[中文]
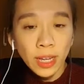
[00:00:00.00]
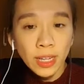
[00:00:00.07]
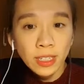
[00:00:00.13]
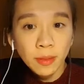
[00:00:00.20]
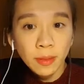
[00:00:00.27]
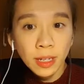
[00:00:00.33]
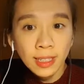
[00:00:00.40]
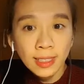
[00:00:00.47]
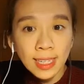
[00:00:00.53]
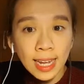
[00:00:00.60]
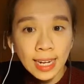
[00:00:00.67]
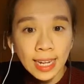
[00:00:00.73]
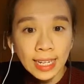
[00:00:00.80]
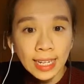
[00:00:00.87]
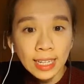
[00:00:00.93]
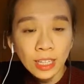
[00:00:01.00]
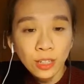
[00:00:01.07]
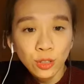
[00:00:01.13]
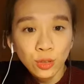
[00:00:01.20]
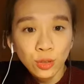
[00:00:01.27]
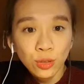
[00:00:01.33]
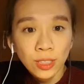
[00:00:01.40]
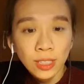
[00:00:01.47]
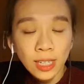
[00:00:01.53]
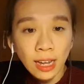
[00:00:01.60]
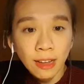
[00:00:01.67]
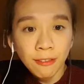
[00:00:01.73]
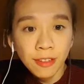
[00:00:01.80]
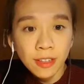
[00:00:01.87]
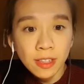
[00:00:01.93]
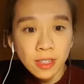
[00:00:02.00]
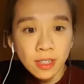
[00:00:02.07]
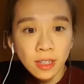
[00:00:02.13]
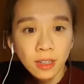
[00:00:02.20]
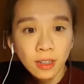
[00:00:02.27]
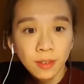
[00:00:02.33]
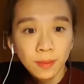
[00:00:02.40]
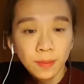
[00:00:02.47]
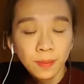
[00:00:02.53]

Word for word: 可以这边再来给它试一下粉色，